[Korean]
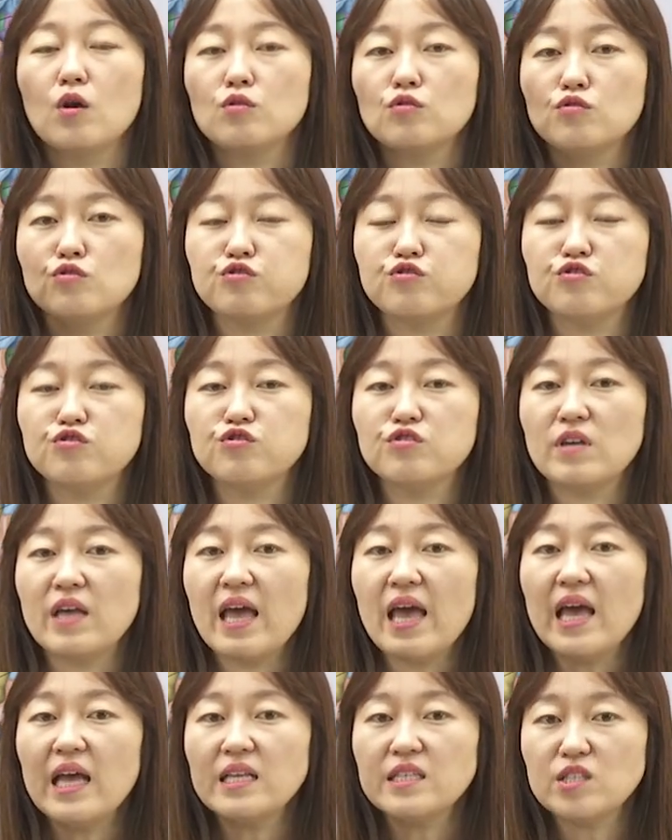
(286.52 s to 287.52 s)

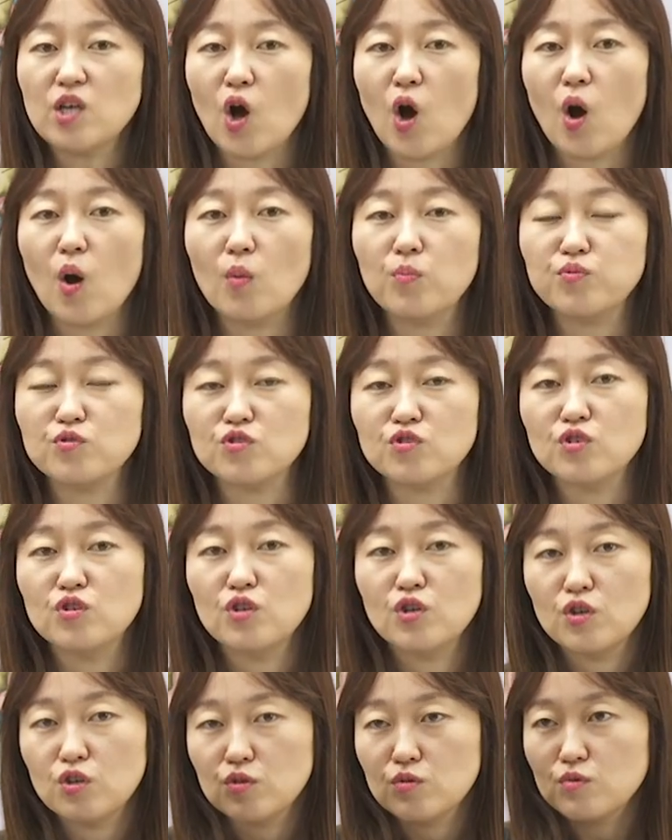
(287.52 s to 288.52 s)
두개의 저부,
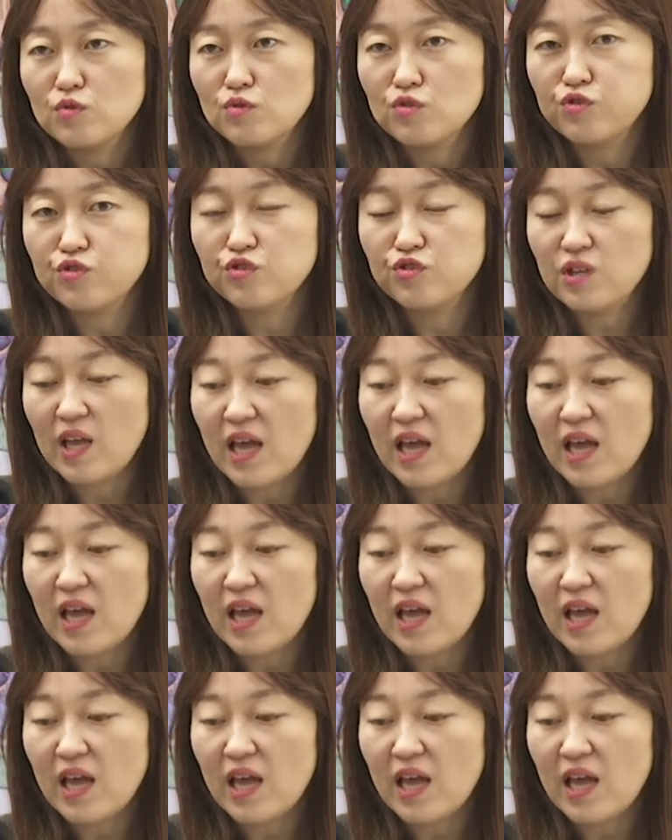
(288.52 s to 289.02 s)
두